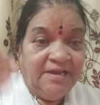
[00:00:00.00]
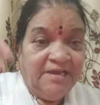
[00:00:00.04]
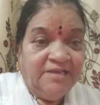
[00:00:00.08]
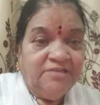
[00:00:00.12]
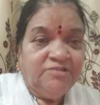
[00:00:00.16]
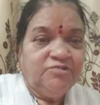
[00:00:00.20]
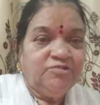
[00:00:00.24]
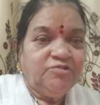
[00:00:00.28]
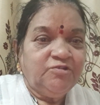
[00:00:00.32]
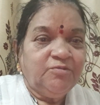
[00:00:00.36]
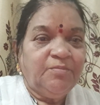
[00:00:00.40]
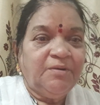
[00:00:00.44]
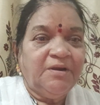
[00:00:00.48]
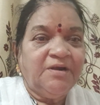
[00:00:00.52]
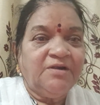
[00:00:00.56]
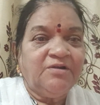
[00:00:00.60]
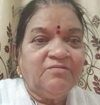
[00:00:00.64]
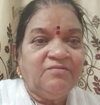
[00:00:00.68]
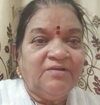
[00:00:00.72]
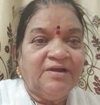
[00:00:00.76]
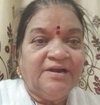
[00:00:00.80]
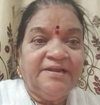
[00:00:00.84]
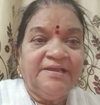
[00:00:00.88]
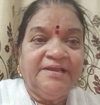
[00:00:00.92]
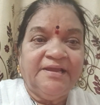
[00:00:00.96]
ఏజ్తో పాటు
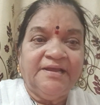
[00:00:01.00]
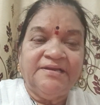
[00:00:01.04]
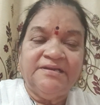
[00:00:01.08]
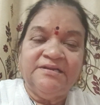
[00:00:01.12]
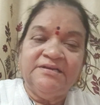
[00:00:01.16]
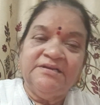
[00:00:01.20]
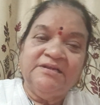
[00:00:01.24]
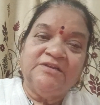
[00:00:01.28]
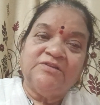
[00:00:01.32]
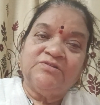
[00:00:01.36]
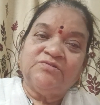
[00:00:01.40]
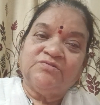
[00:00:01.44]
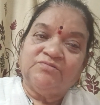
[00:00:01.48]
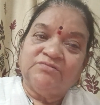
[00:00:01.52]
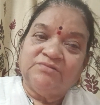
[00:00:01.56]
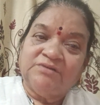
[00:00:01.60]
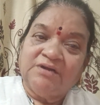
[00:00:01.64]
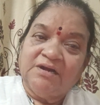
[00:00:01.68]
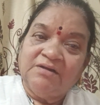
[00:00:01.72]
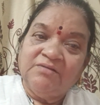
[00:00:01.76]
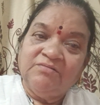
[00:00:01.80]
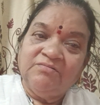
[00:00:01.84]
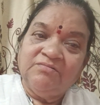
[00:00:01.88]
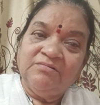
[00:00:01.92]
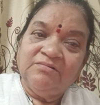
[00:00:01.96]
వాడే అన్నీ
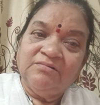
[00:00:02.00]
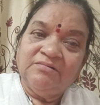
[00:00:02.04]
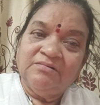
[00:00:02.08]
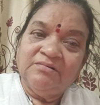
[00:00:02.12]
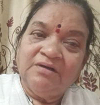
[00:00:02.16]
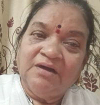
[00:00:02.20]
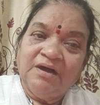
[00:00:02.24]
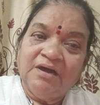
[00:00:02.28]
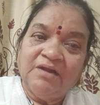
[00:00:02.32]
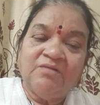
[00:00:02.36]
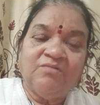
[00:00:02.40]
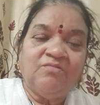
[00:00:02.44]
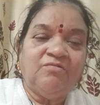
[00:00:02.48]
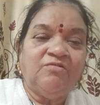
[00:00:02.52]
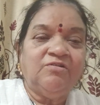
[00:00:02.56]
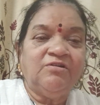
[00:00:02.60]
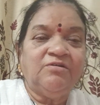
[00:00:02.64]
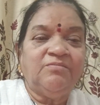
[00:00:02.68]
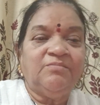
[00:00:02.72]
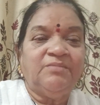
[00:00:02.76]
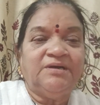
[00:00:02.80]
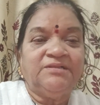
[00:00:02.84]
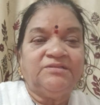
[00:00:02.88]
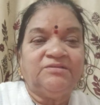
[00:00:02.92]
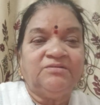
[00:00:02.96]
నేర్చుకుంటాడు
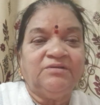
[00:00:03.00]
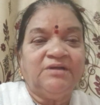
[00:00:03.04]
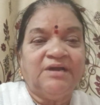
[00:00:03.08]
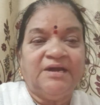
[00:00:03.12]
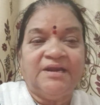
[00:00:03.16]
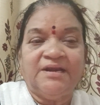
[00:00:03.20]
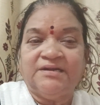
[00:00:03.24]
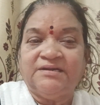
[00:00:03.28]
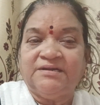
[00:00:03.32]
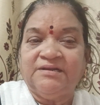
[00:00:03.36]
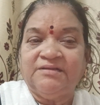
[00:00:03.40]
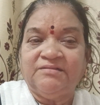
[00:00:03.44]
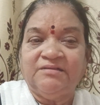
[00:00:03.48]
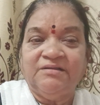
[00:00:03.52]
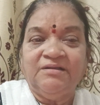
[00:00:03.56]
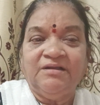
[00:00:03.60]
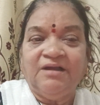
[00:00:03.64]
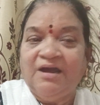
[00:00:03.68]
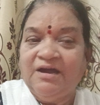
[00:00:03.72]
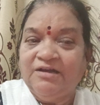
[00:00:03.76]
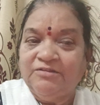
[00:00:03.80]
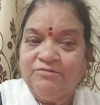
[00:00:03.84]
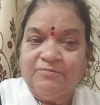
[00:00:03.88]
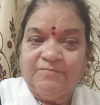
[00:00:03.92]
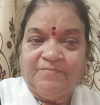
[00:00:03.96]
అనుకోవడం మాత్రం కరెక్ట్ అయితే
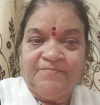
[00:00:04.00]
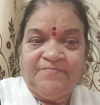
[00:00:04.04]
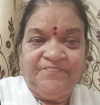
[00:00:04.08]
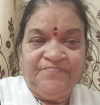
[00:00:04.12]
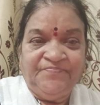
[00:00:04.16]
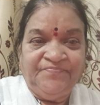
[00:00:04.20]
కాదు